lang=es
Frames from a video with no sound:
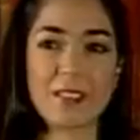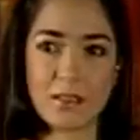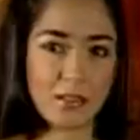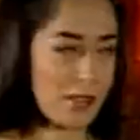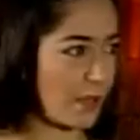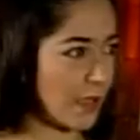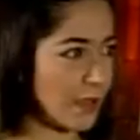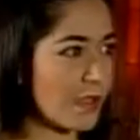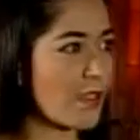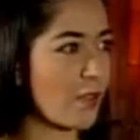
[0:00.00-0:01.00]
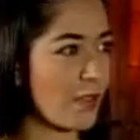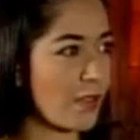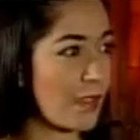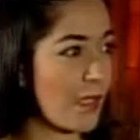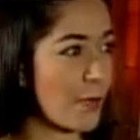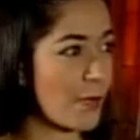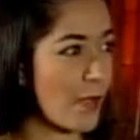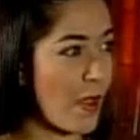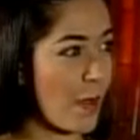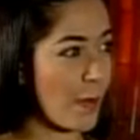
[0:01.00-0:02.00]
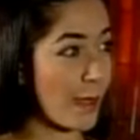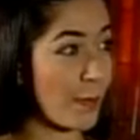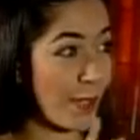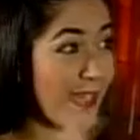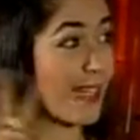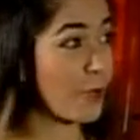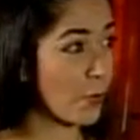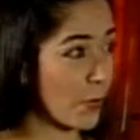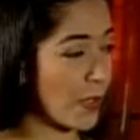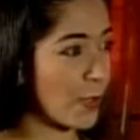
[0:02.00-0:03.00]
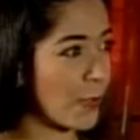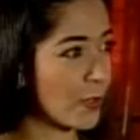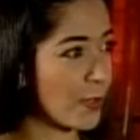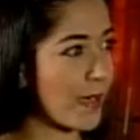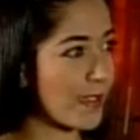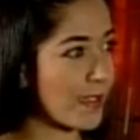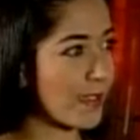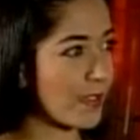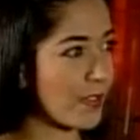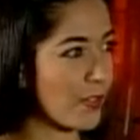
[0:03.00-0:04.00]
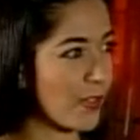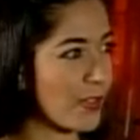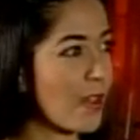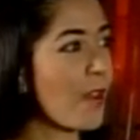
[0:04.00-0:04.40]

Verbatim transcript: se sienta, sino que estaríamos para poder que el usuario pueda tomar esas decisiones,